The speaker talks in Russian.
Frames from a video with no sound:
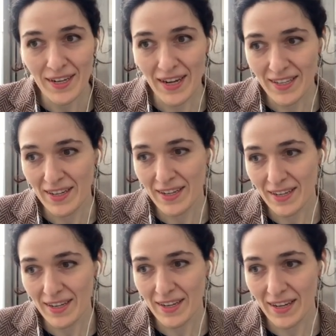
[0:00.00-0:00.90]
Э,
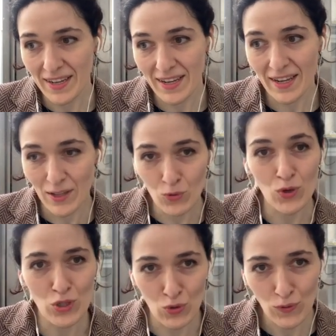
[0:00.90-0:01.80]
эту
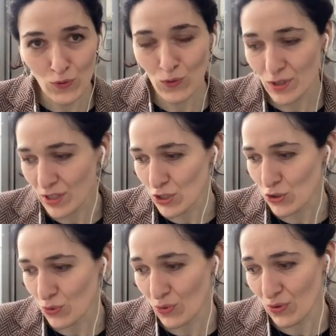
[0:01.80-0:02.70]
концовку и
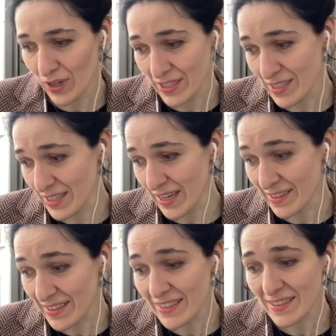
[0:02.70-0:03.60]
что они
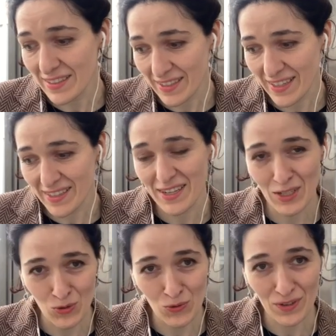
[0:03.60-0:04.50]
открыты к этой
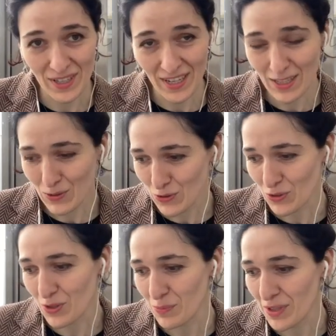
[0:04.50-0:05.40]
концовке, да, потому что
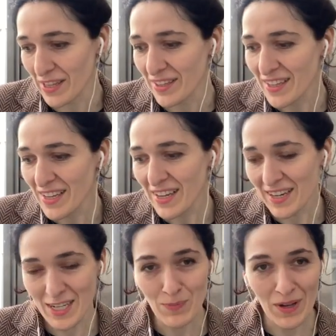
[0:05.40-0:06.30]
план
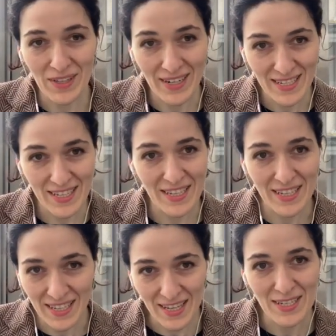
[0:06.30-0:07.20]
распада
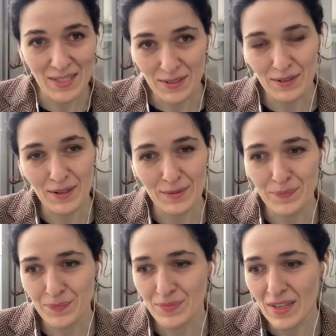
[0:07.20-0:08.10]
России есть
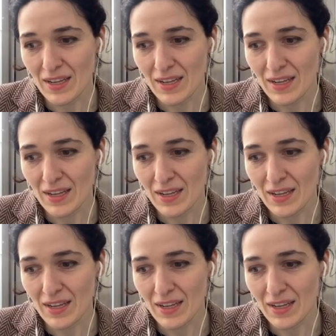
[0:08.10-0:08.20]
эм,